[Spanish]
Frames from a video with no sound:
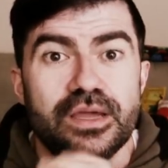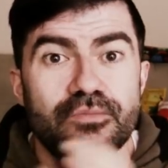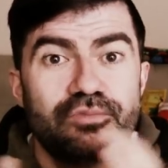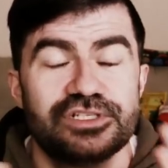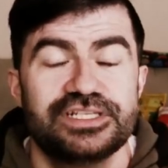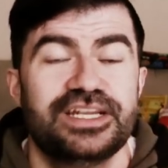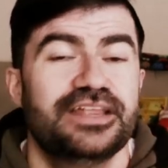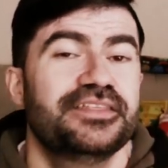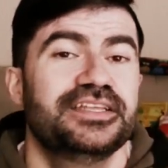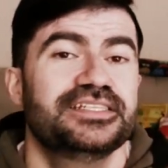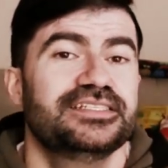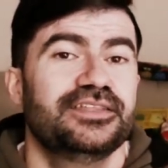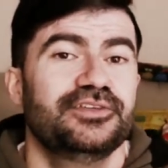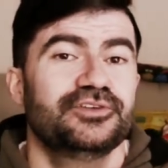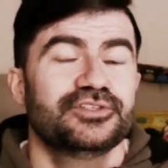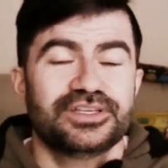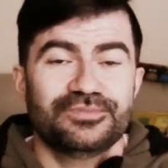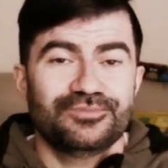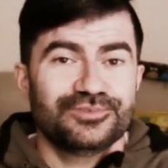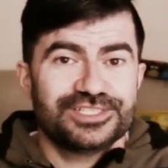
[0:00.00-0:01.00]
Pues gracias a
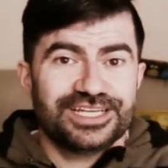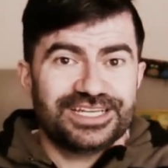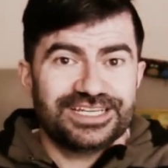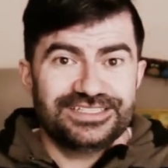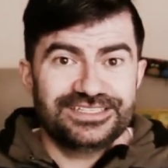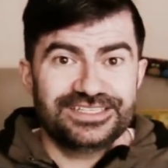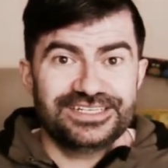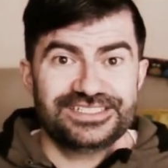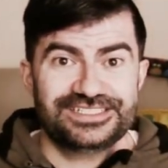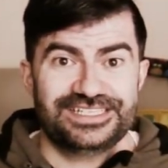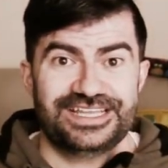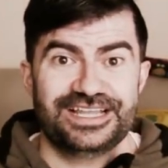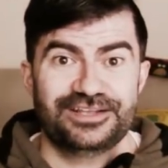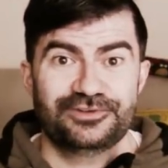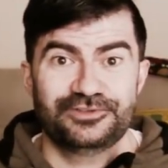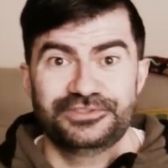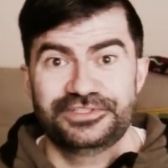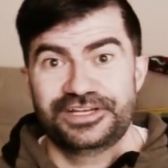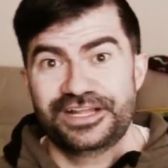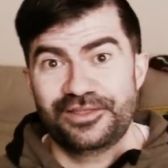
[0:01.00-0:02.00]
Dios que mucha gente les ha
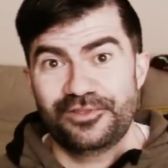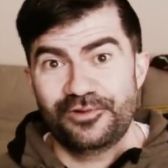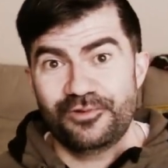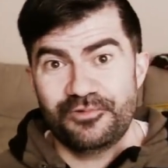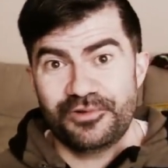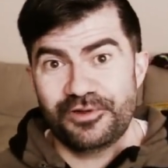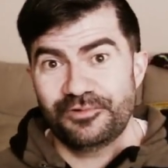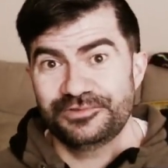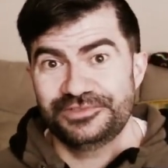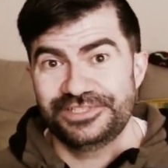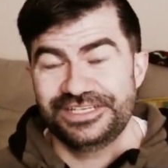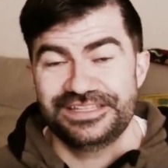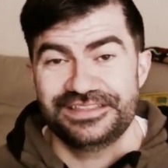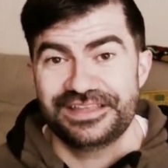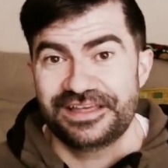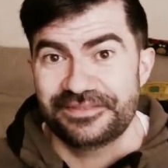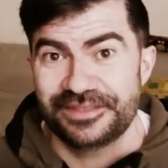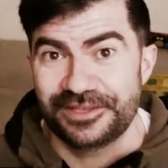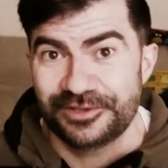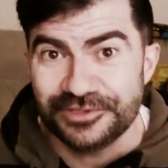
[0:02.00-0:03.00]
encontrado una
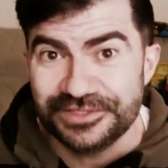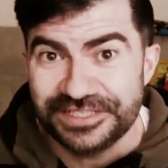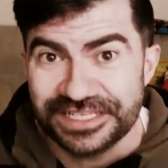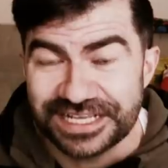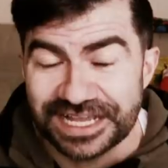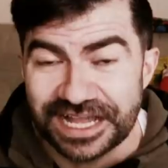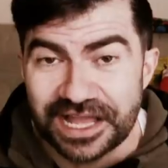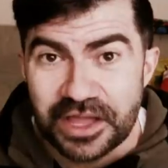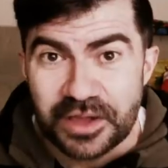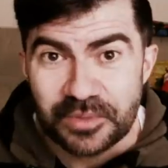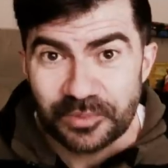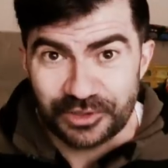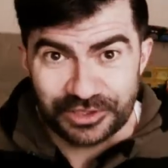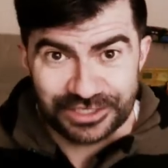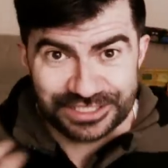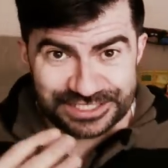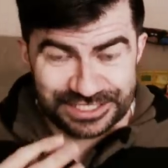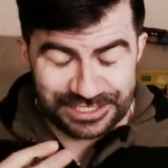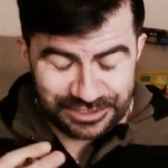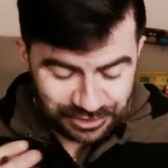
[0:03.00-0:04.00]
utilidad erótica,
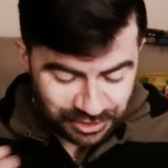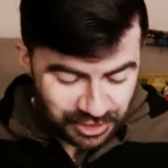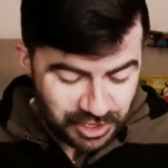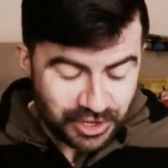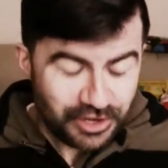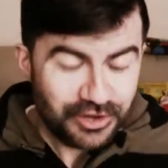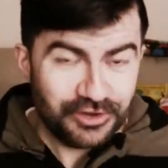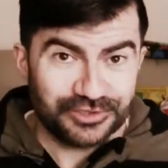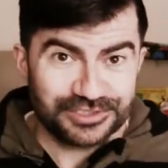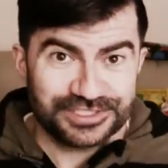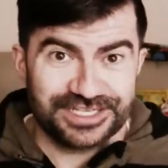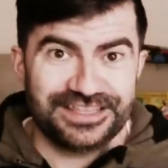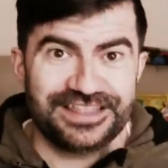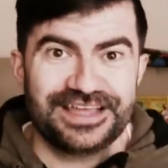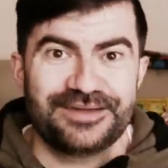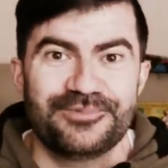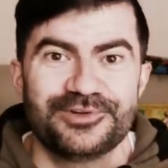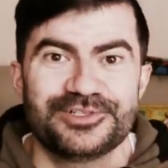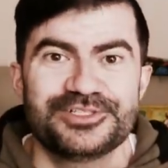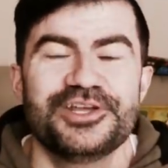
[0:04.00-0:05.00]
porque si no, nos
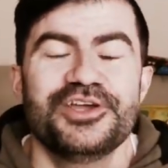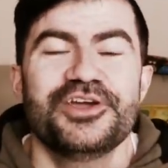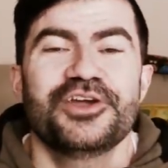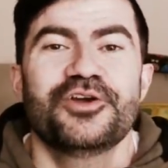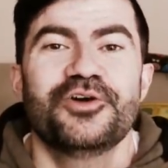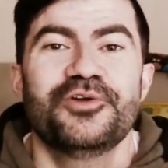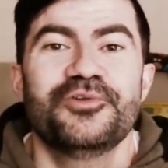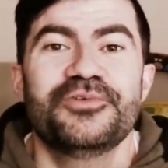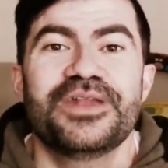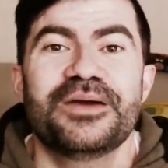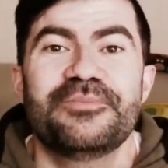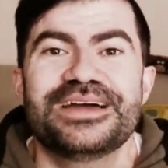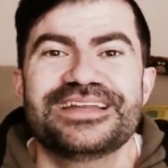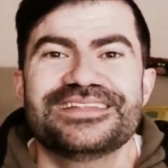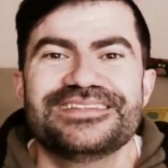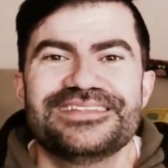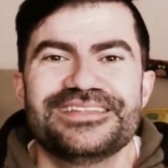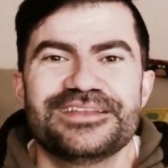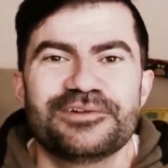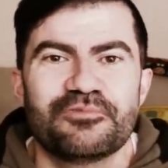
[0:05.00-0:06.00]
quedamos con una
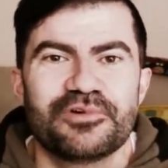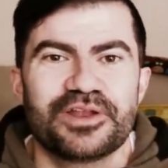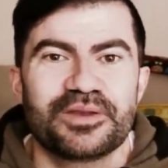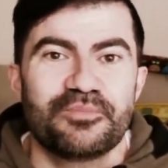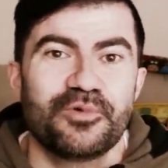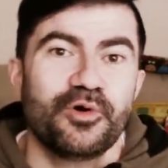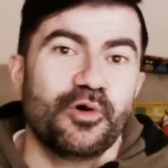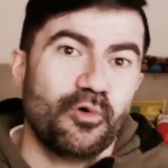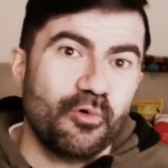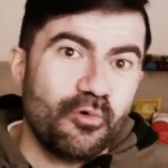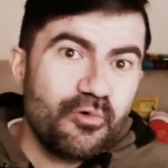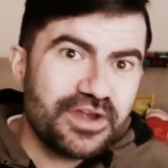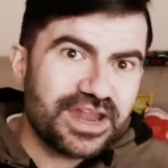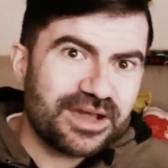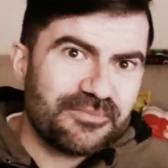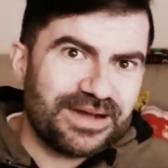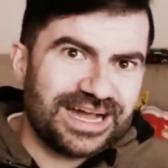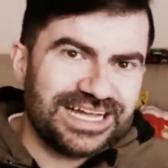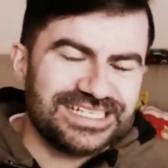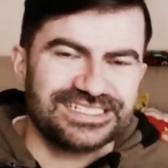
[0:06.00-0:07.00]
parte del cuerpo,
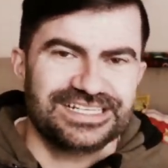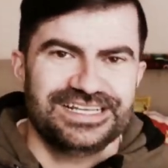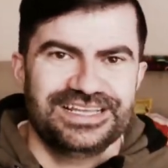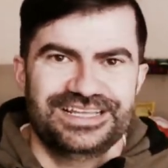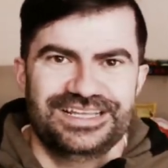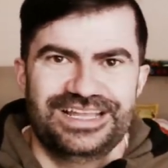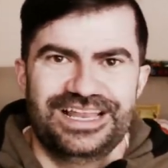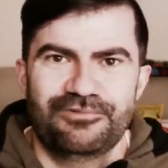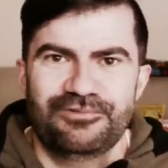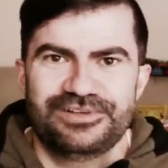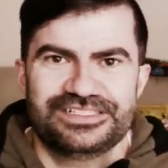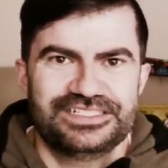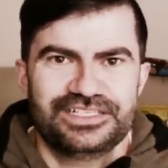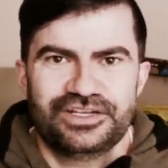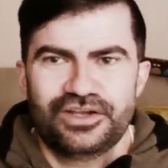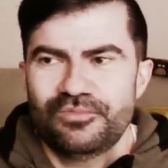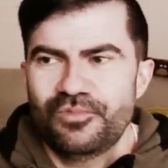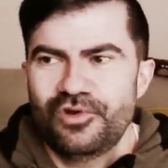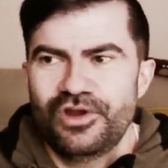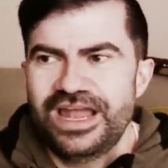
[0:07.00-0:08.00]
una más, algo
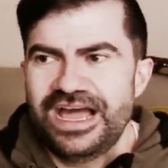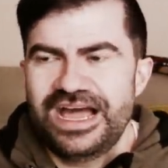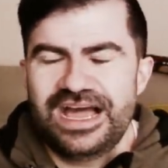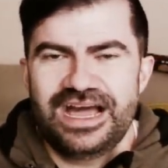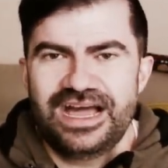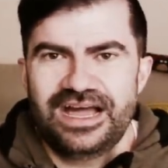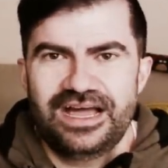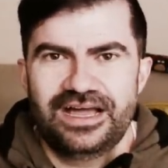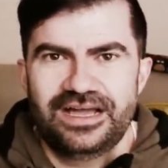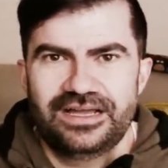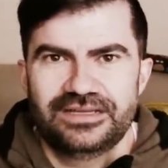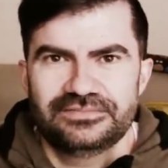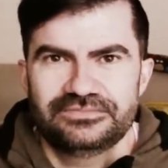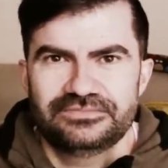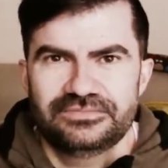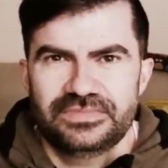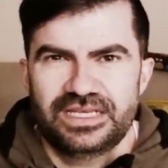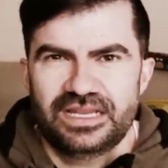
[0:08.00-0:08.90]
así como la...